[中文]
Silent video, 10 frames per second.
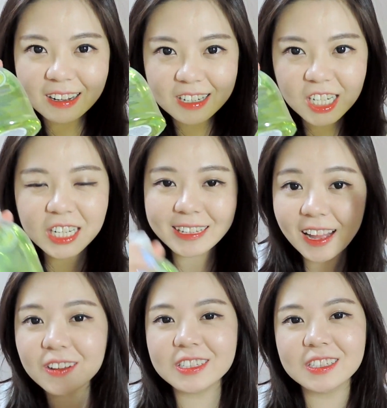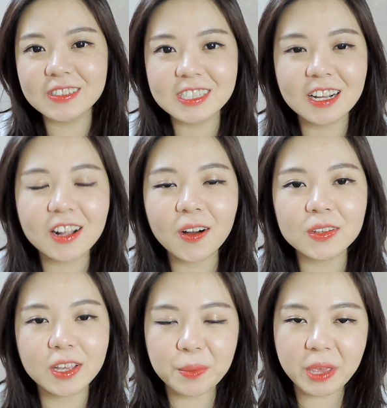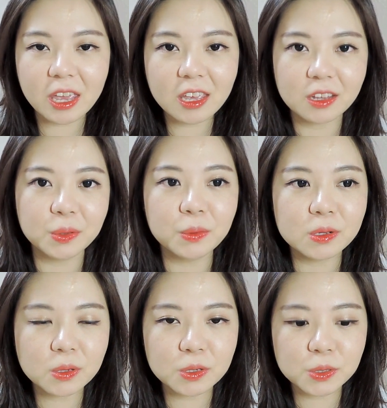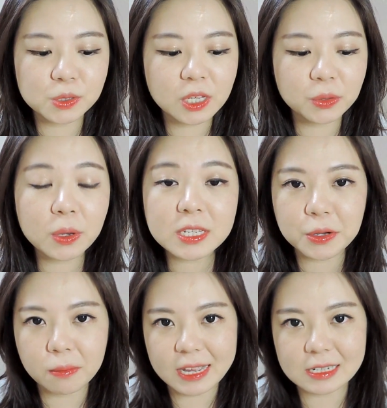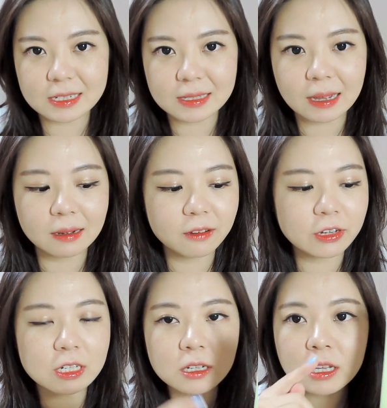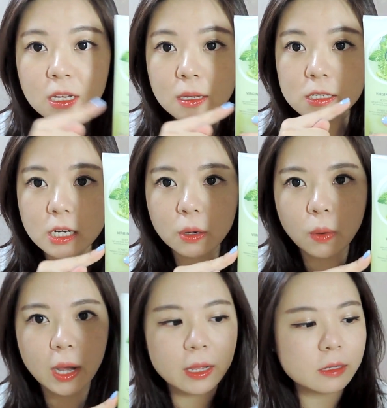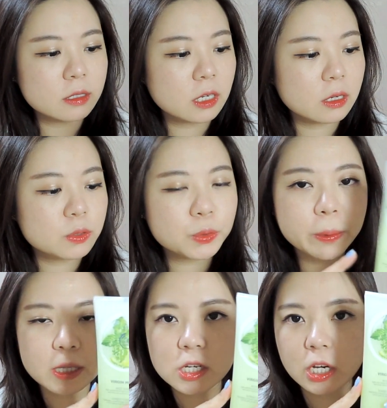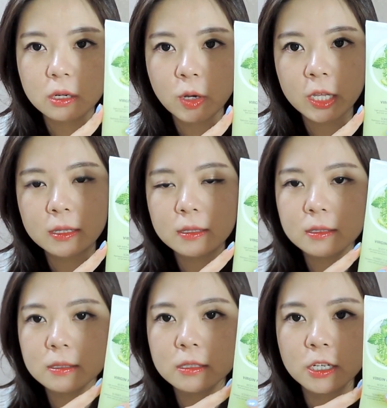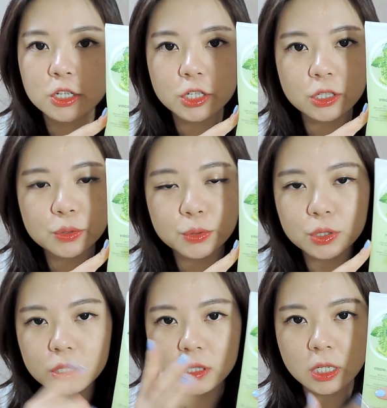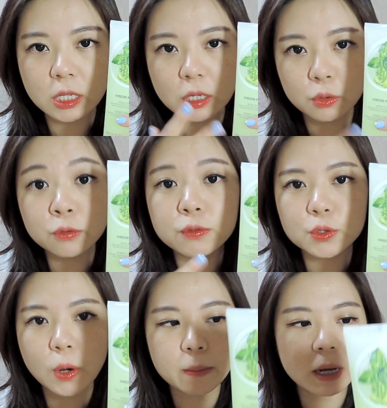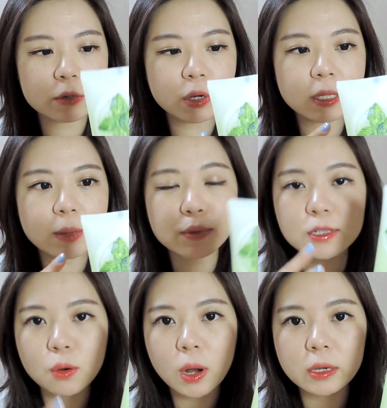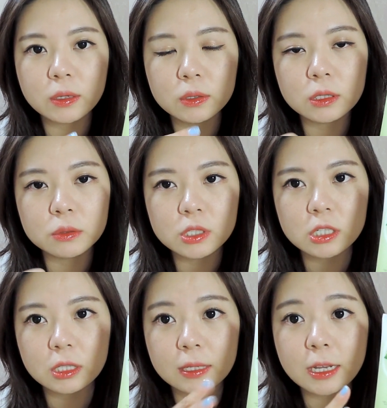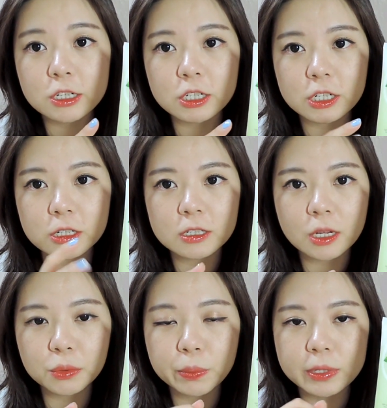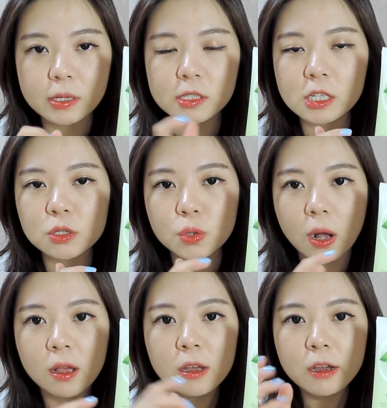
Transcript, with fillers: 合成一套是有折扣的，要便宜很多，所以就先推荐我买这三个。反正这款这个 Sorbet 这款也是就是身体润肤霜嘛，虽然它不是黄油的那种质地，但是也是相对比较清爽，